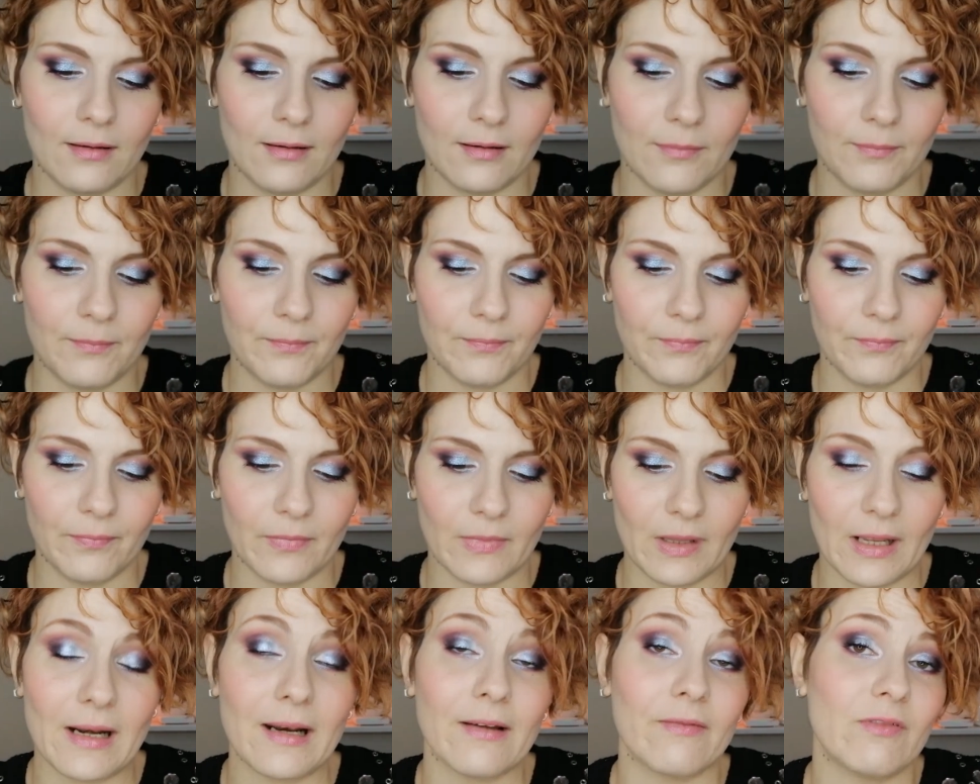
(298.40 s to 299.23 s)
um,
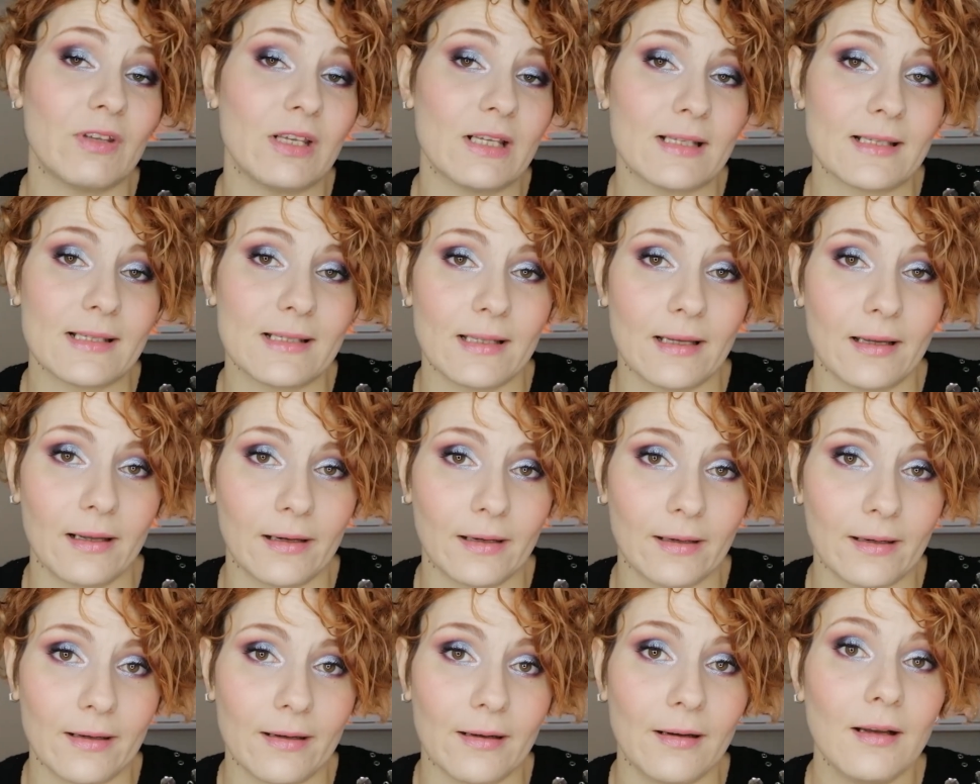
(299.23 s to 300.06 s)
nella via
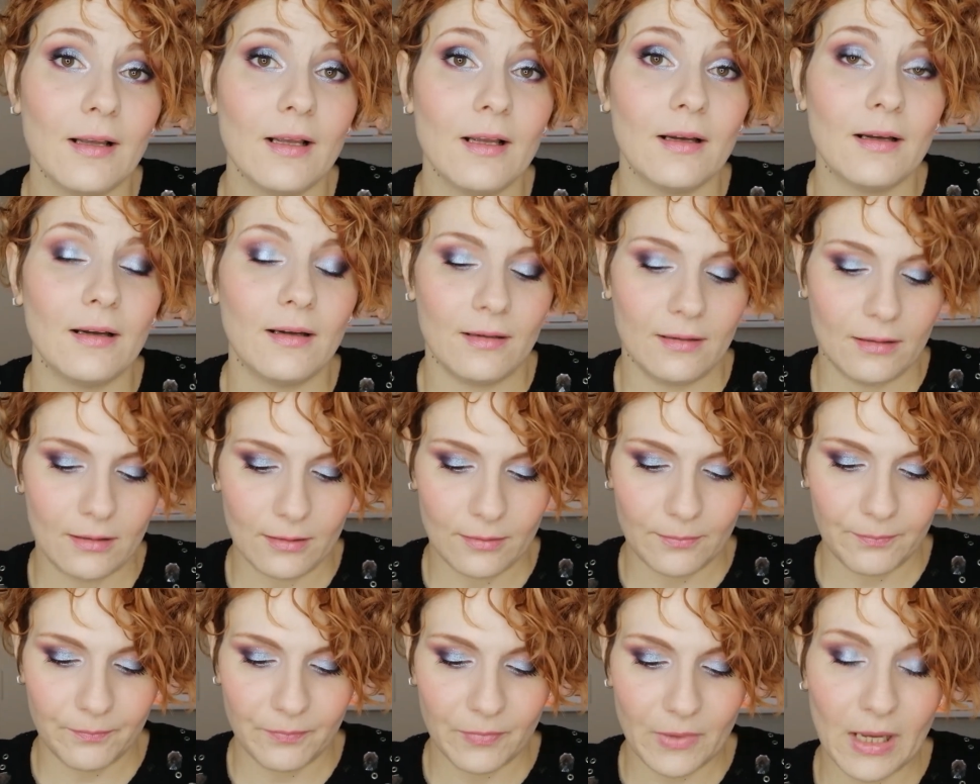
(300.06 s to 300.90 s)
esterna
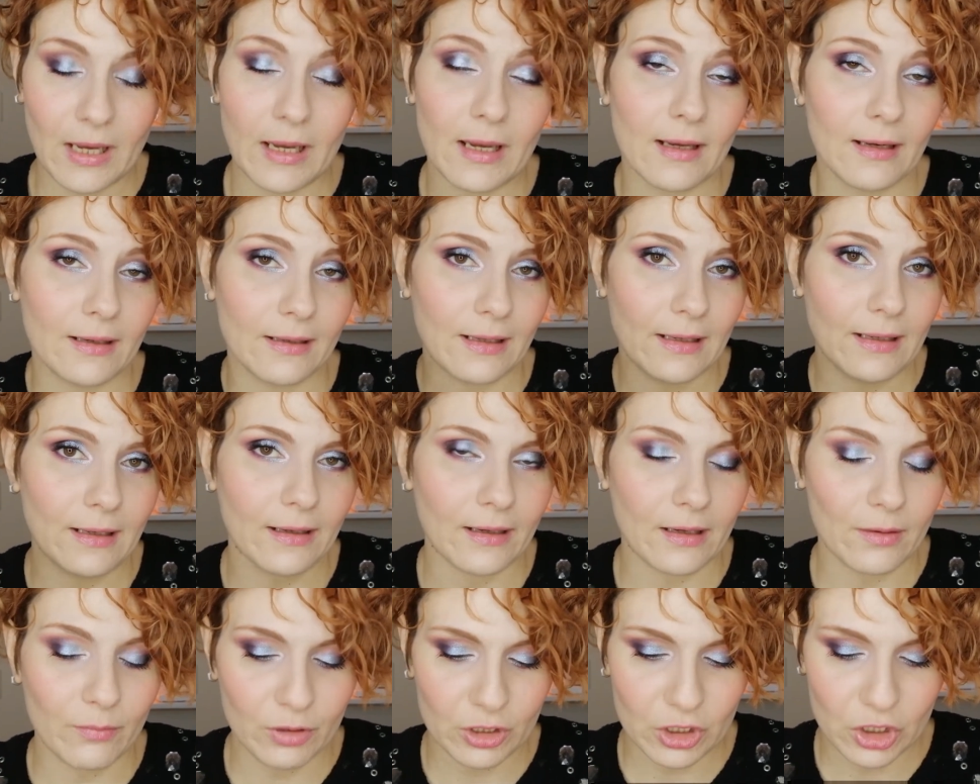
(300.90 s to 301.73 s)
um, e nella
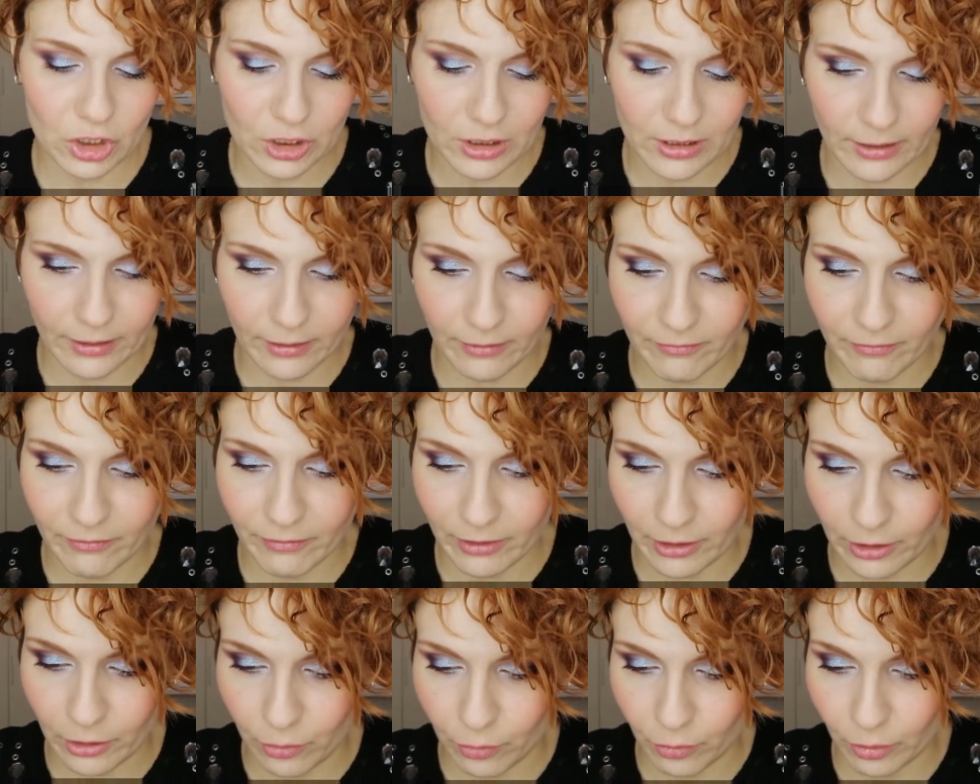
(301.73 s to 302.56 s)
rima ciliare
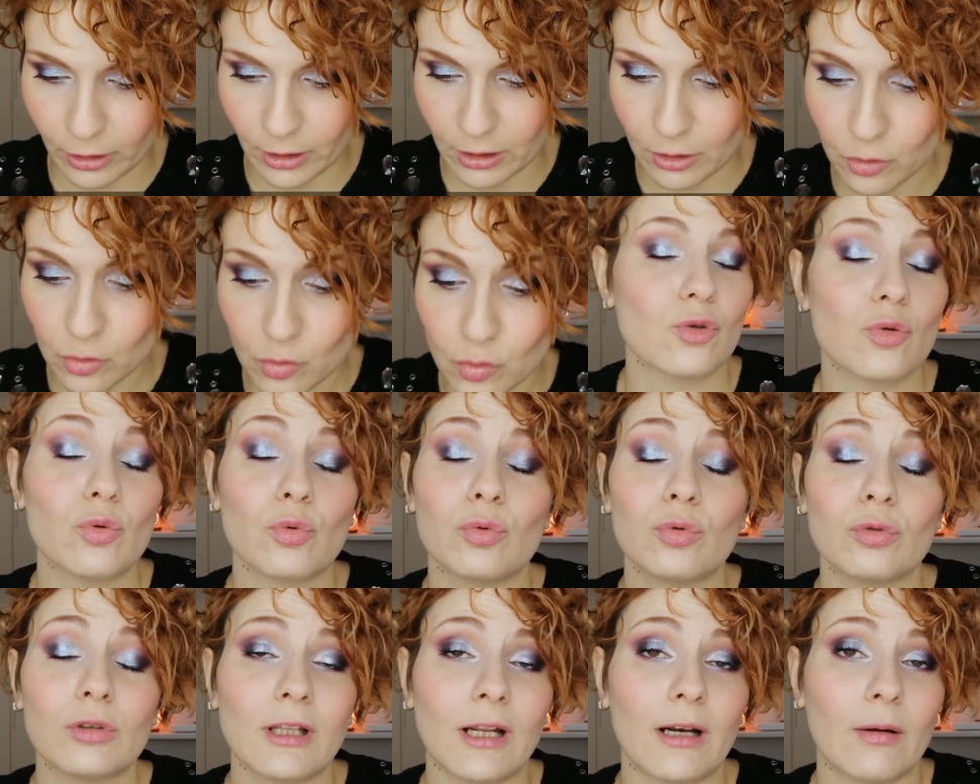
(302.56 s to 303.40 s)
inferiore. Su, su
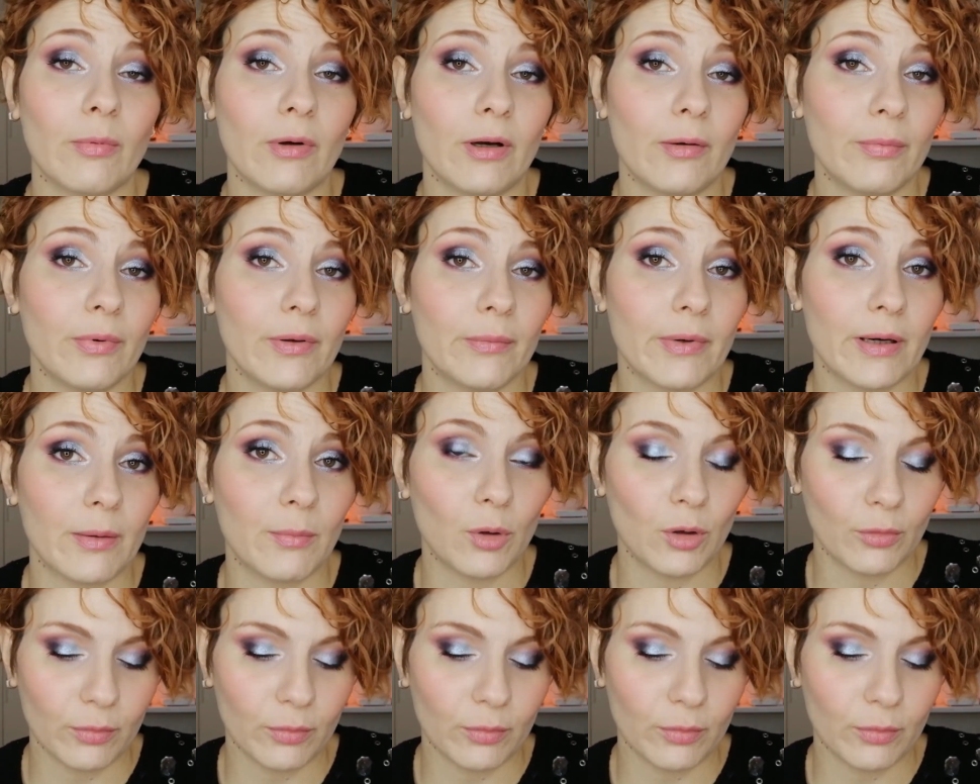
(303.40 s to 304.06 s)
tutta la palpebra